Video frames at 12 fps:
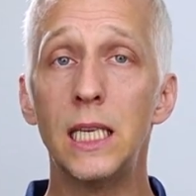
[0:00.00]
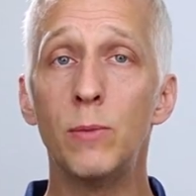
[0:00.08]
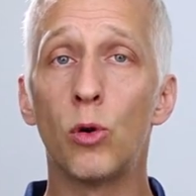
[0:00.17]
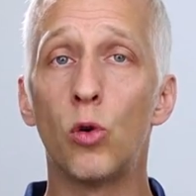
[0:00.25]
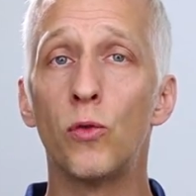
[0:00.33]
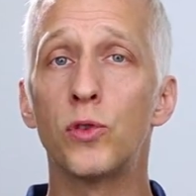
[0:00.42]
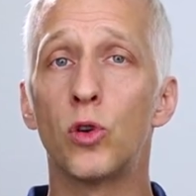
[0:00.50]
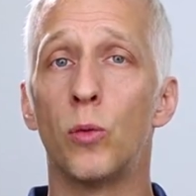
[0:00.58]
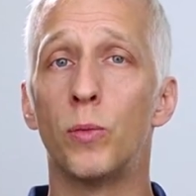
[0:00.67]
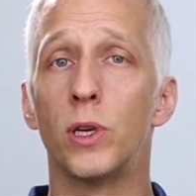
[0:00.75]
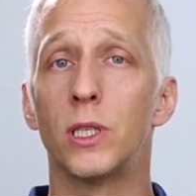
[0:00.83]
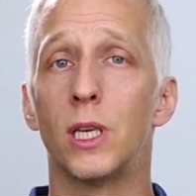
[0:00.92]
die
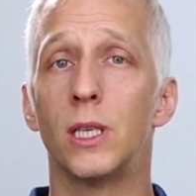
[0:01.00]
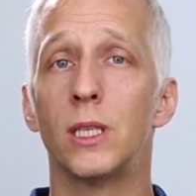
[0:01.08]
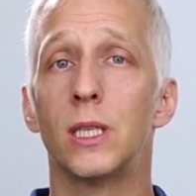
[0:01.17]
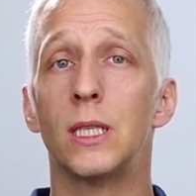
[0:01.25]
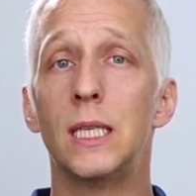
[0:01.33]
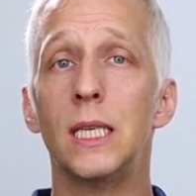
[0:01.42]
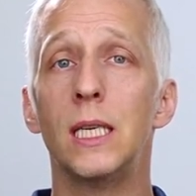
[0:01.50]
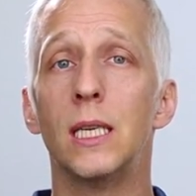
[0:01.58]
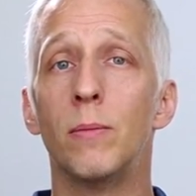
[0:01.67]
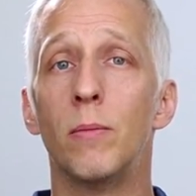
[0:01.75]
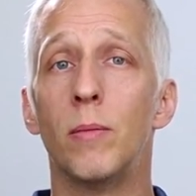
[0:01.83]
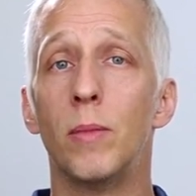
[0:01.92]
Berufsgruppe sind, die
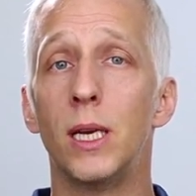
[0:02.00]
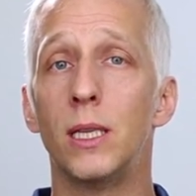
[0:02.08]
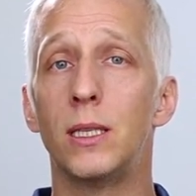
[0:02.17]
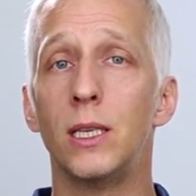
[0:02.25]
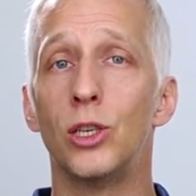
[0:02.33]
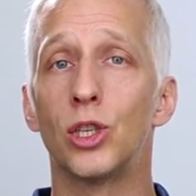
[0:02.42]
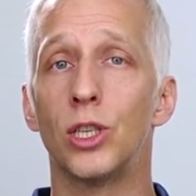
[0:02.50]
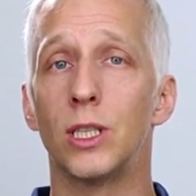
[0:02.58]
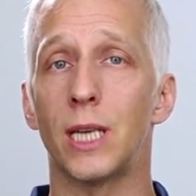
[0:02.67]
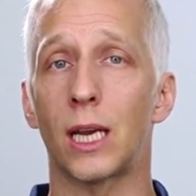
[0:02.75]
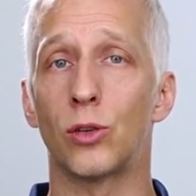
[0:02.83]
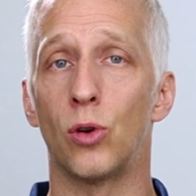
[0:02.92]
im medizinischen
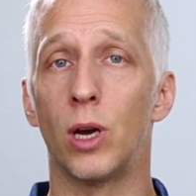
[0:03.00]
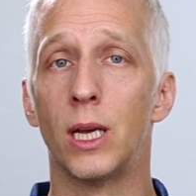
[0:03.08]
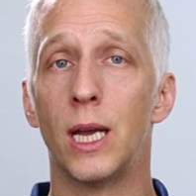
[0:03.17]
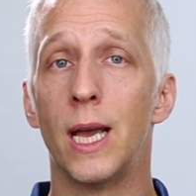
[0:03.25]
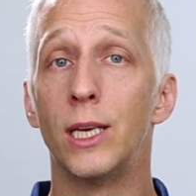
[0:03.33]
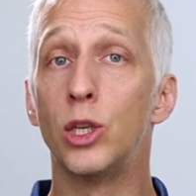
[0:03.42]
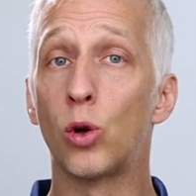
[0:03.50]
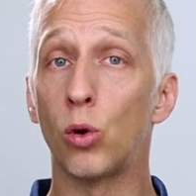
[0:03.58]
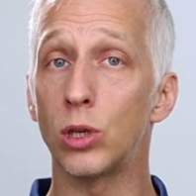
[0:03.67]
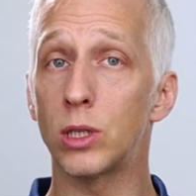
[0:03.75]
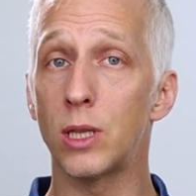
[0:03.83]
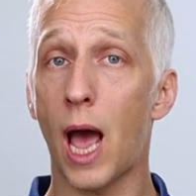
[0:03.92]
Sektor die
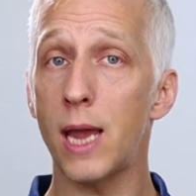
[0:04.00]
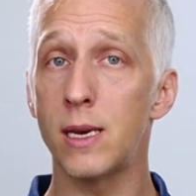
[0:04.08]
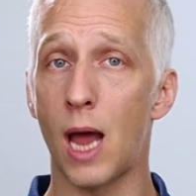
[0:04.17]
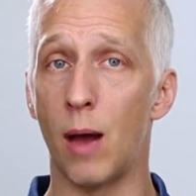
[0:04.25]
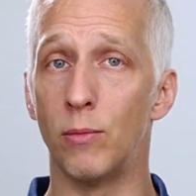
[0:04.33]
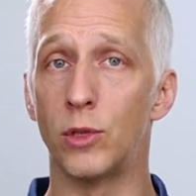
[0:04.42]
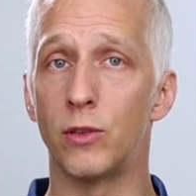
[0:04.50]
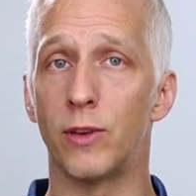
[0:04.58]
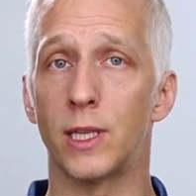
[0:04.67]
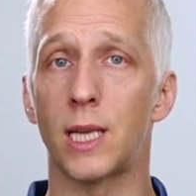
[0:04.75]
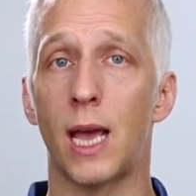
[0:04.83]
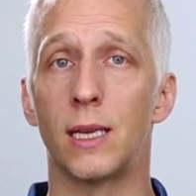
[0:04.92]
größten Einnahmen zu
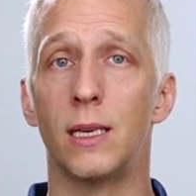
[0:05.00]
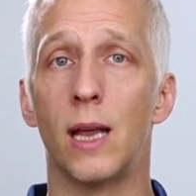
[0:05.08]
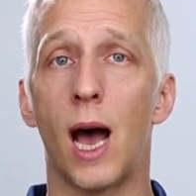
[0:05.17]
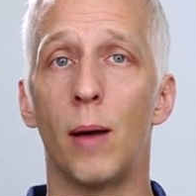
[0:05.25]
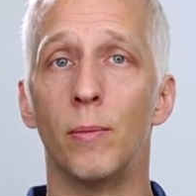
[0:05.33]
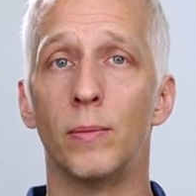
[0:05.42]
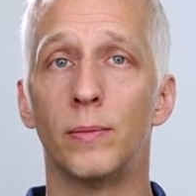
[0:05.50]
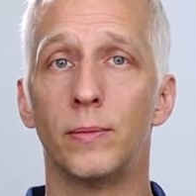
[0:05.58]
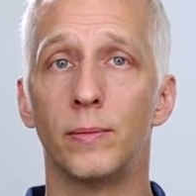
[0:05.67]
verzeichnen haben.